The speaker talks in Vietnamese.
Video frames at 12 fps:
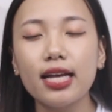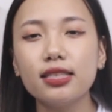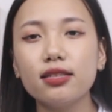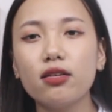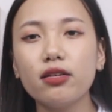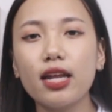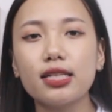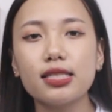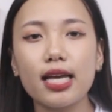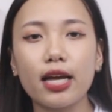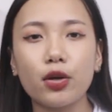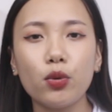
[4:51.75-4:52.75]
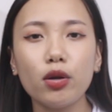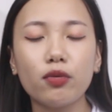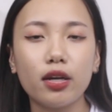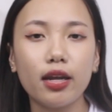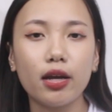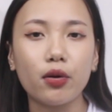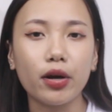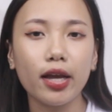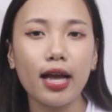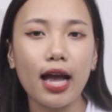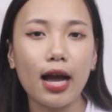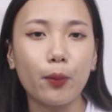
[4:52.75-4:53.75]
chỉ hướng đến giải quyết vấn đề của
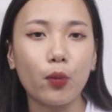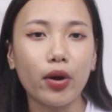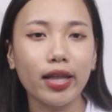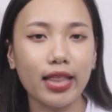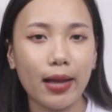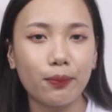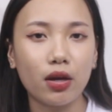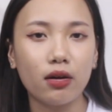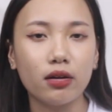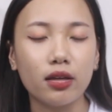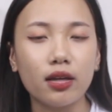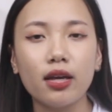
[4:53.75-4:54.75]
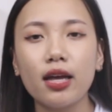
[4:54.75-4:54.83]
khách hàng một cách tạm thời.